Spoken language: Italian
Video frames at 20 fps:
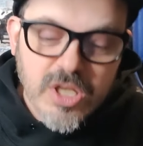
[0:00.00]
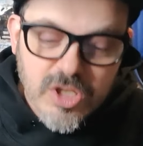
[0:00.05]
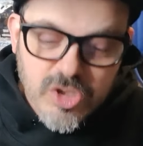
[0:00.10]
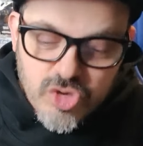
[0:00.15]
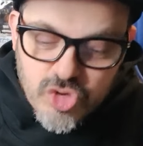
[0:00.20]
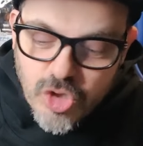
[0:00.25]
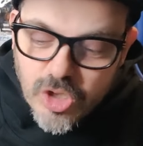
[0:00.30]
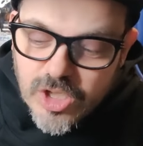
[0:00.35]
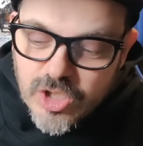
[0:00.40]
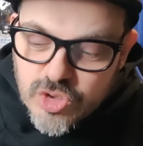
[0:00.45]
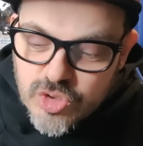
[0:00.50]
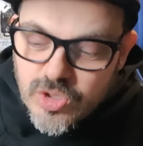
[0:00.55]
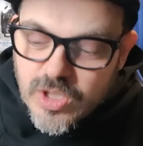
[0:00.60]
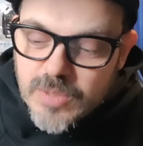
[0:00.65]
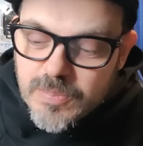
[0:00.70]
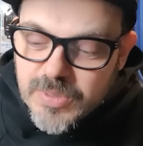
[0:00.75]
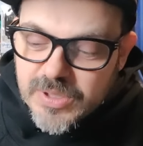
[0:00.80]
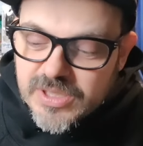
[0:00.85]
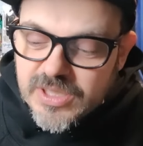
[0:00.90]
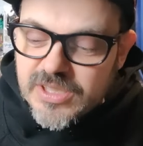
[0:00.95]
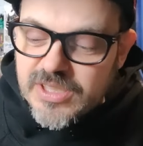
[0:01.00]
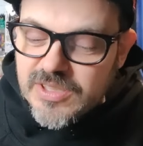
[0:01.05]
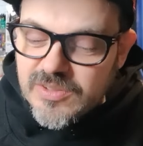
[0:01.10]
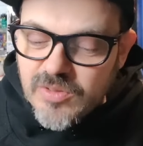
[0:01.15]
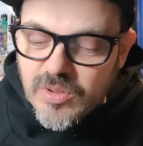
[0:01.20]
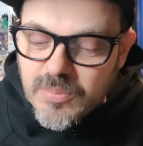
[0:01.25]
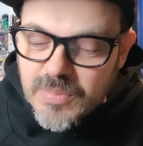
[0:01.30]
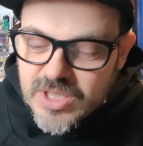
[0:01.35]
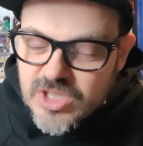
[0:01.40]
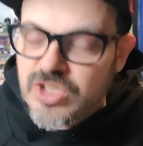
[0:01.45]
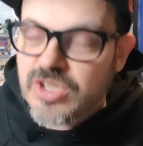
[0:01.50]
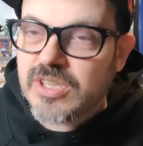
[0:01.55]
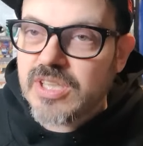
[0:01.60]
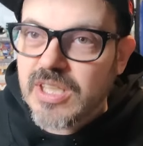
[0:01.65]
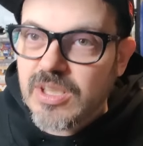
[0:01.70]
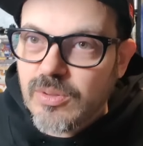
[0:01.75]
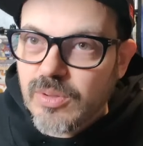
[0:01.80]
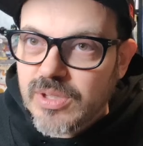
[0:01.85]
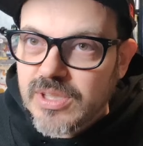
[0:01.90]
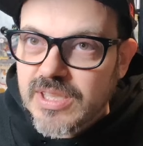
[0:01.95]
So che sono ripetitivo, ma ci
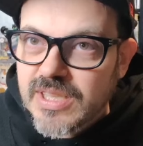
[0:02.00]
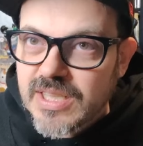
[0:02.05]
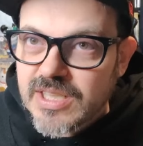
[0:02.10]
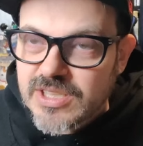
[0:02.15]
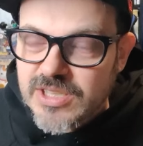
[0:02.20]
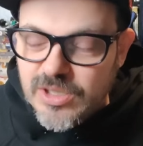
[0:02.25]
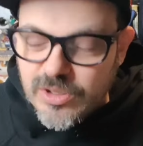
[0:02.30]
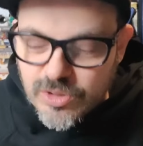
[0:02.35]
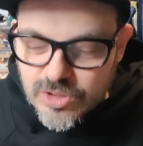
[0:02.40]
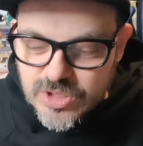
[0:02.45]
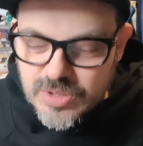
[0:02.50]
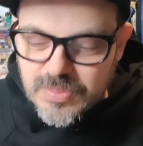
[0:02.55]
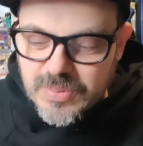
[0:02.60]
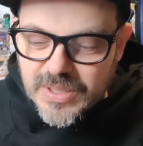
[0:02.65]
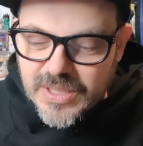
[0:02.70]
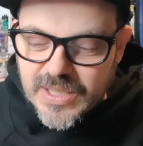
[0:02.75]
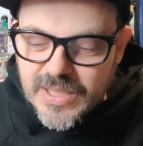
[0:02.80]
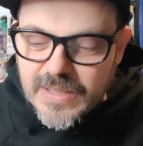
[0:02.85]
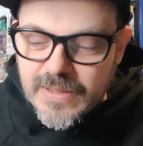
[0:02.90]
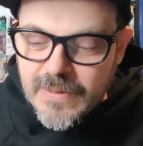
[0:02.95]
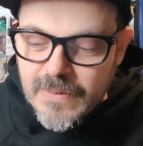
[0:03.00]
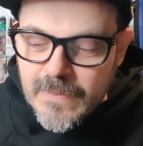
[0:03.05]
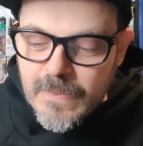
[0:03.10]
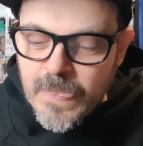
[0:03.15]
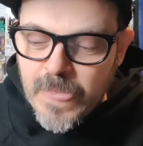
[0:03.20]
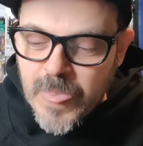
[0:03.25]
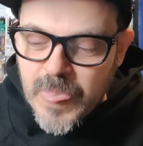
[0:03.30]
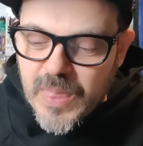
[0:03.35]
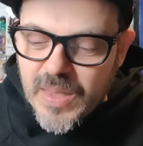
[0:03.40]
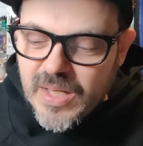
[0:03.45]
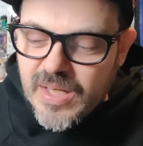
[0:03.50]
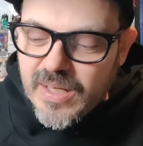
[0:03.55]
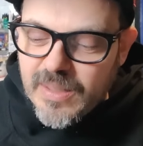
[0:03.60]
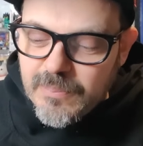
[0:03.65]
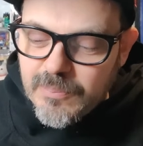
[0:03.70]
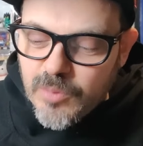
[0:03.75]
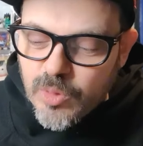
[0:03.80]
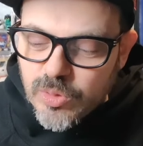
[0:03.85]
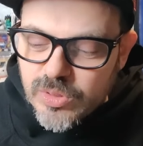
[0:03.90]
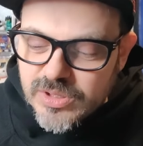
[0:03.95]
tengo a dire queste cose perché eh,
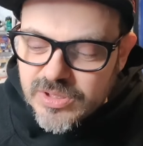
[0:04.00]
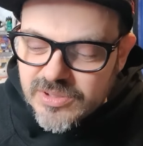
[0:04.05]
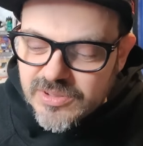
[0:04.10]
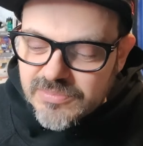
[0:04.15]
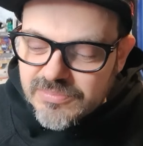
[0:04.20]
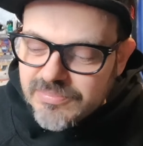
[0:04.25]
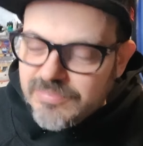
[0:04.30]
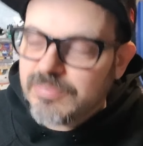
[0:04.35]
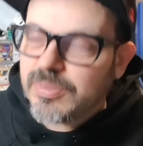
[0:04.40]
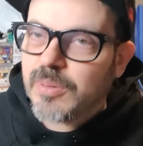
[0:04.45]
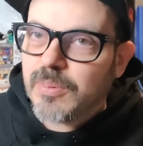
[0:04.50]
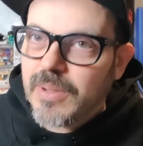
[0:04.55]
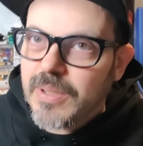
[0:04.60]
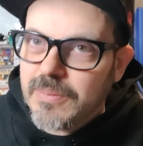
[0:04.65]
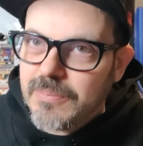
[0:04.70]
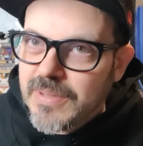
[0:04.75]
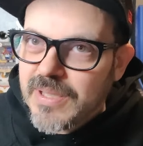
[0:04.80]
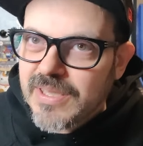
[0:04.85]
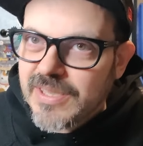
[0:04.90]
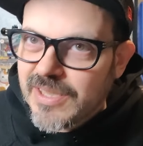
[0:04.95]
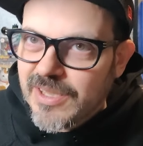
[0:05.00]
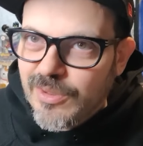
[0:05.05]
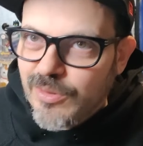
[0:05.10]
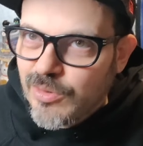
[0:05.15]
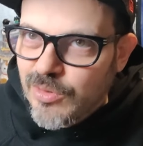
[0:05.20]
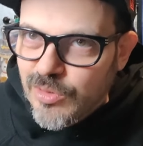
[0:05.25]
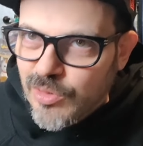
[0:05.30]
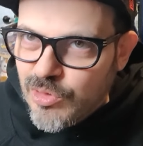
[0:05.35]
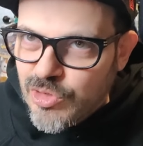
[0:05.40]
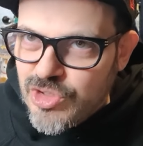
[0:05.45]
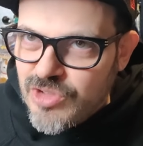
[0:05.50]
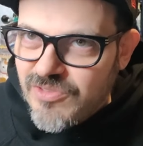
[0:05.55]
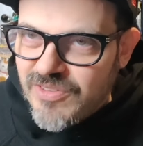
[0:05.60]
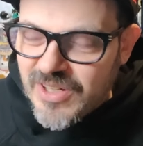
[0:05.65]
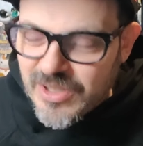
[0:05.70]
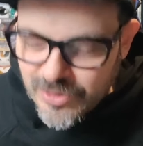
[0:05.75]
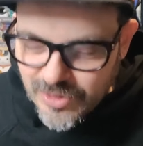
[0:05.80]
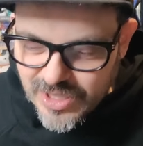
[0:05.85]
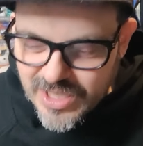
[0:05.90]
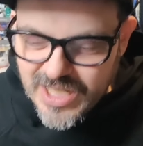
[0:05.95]
molti probabilmente non, non, ci
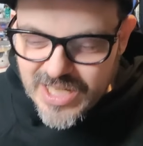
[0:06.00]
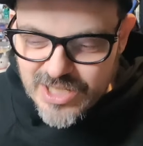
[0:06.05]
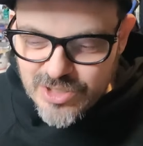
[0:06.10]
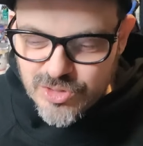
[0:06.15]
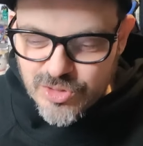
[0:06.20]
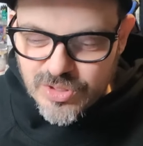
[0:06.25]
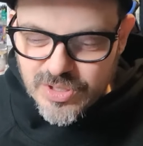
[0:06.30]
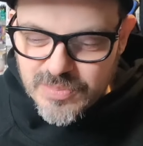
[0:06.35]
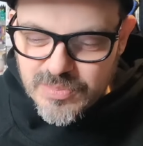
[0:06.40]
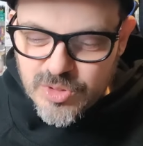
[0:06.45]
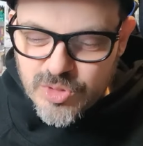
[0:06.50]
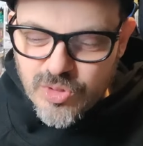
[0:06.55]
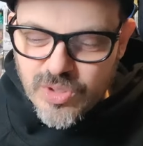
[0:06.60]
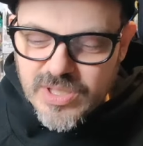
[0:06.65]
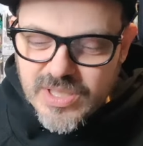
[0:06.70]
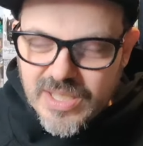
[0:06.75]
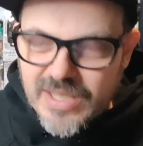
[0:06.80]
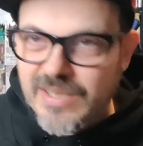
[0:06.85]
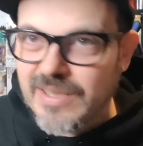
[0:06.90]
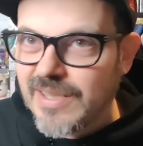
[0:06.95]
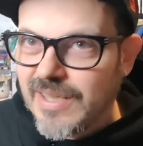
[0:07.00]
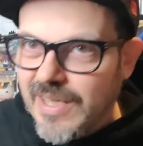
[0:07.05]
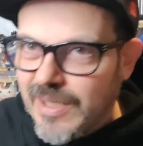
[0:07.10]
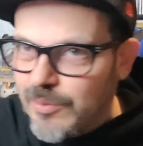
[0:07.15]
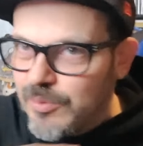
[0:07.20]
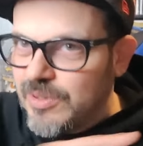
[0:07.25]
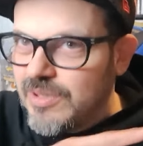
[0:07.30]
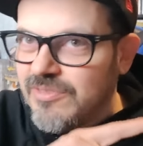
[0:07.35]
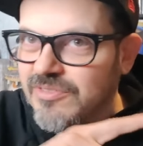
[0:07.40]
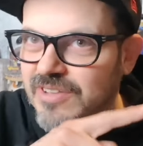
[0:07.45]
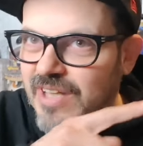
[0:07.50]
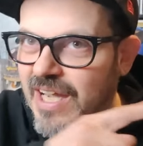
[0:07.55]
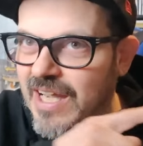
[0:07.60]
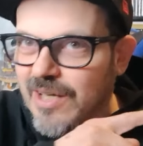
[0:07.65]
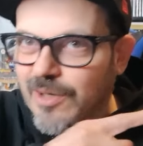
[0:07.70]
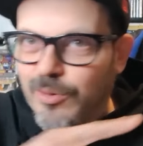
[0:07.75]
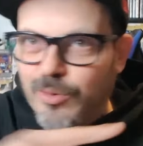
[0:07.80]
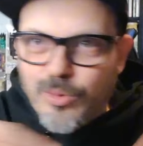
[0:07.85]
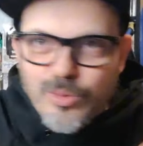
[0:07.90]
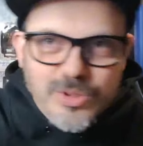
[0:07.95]
fanno caso e bisogna, è qui di
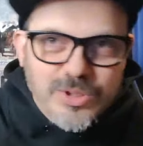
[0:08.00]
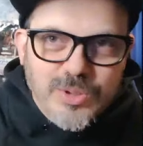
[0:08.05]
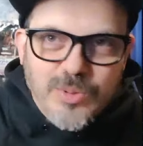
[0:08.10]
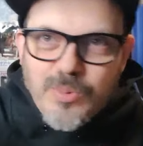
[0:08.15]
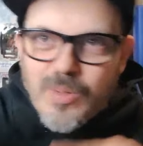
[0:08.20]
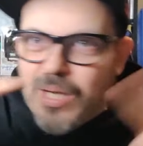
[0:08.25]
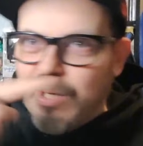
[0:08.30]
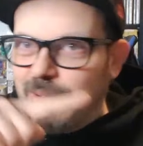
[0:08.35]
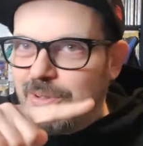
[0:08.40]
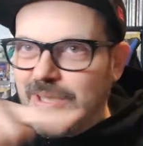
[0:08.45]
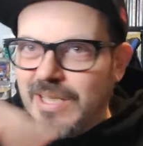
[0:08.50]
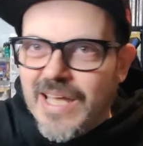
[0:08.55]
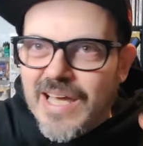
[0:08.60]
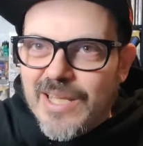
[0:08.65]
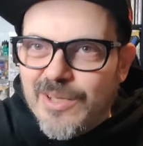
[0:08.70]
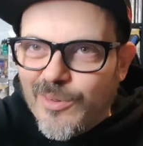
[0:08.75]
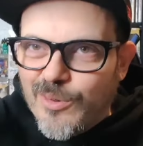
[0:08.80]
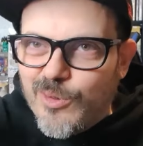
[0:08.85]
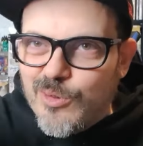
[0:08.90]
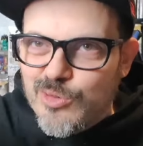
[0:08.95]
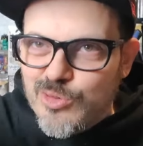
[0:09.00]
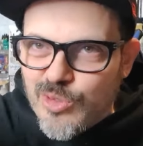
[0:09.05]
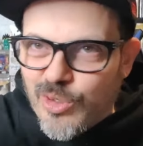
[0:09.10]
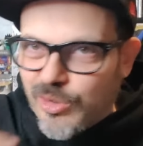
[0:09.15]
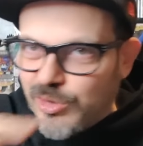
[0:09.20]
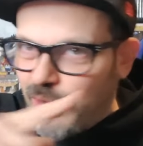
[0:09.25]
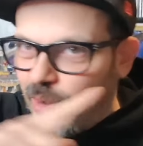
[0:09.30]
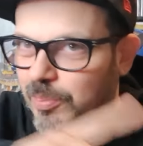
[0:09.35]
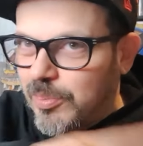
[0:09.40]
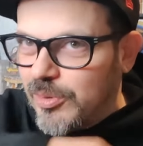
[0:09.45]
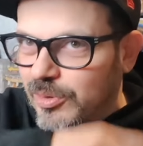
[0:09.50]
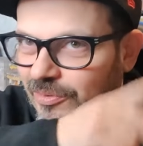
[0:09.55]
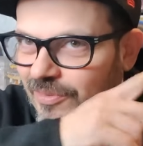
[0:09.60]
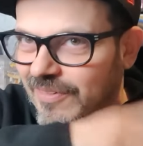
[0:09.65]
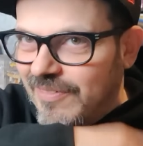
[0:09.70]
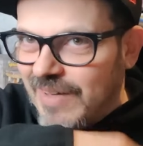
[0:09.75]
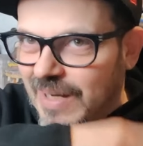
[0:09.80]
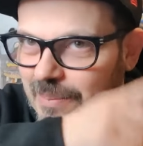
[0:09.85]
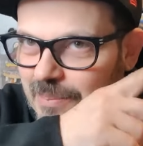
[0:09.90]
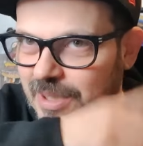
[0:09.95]
fianco o di qua o di là, non lo so, dopo dove
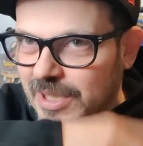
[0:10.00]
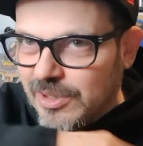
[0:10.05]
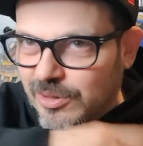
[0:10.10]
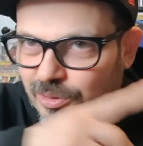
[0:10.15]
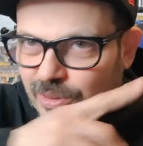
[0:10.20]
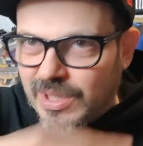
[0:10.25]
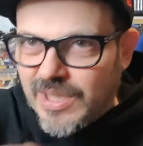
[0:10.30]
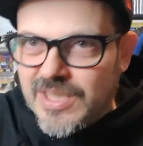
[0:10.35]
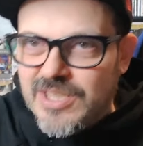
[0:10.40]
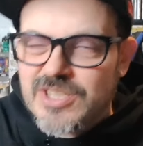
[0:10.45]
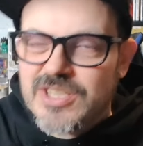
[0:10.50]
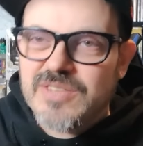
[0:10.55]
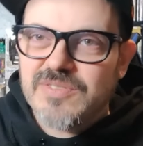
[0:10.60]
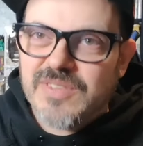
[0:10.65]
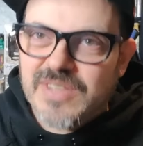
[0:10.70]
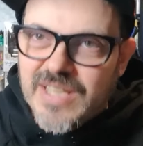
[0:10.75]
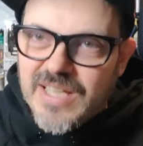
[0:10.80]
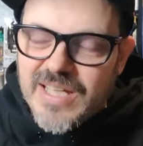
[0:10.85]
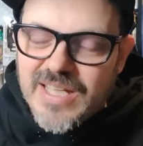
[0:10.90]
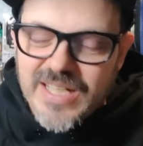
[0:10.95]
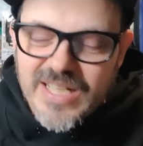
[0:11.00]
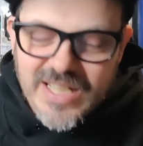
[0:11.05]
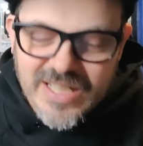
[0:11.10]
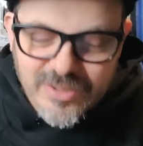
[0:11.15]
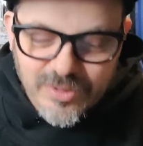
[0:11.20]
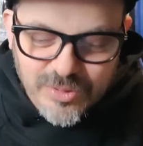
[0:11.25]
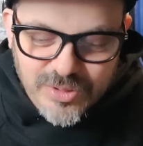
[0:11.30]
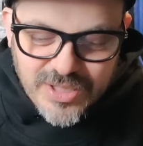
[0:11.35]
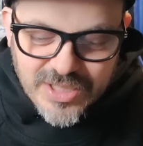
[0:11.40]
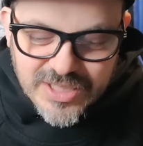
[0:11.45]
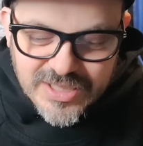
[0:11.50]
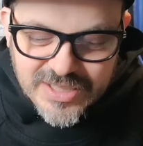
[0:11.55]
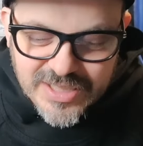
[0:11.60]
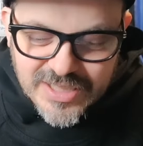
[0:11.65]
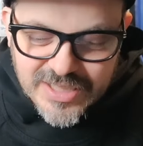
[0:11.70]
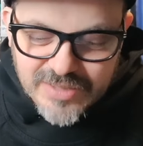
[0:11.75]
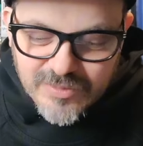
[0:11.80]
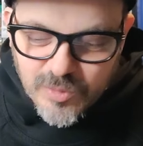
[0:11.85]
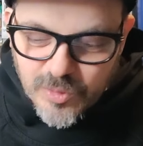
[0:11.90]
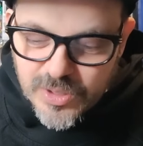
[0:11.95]
ve la metto la classifica e la noterete
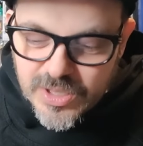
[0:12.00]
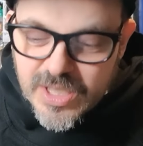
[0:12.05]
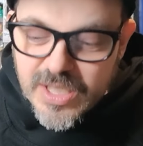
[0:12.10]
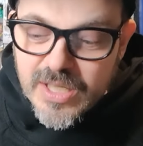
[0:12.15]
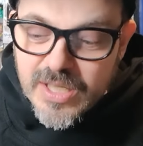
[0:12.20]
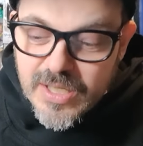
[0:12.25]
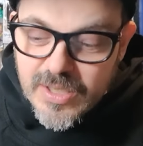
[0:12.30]
anche voi.